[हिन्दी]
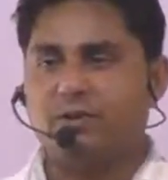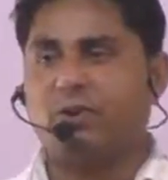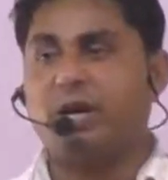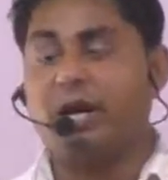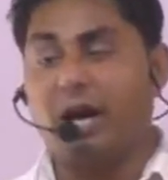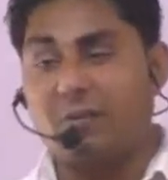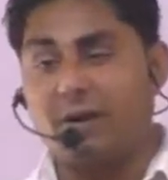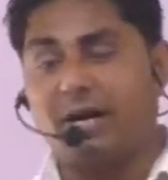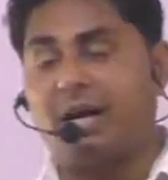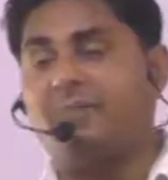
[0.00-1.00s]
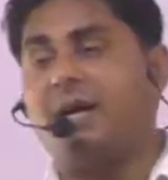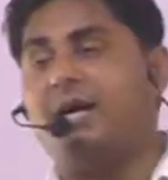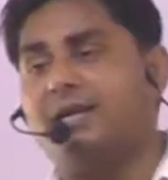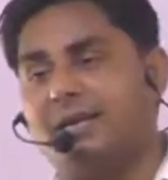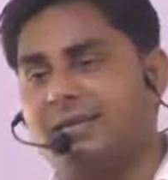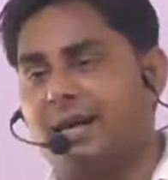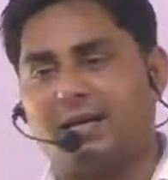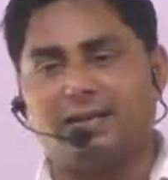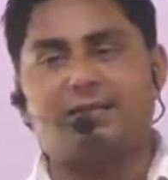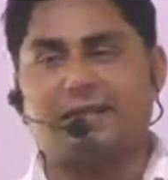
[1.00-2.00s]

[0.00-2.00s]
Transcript: जो कि लगभग लगभग आदर्श है आदर्श